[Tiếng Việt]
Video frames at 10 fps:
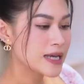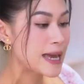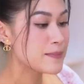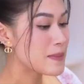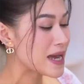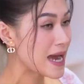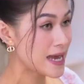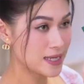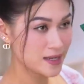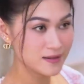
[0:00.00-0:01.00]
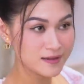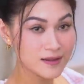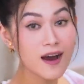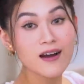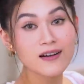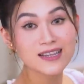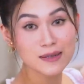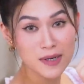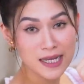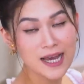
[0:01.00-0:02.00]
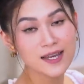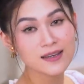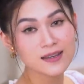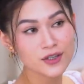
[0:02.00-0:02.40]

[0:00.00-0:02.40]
kem ban ngày. Đó, kem ban ngày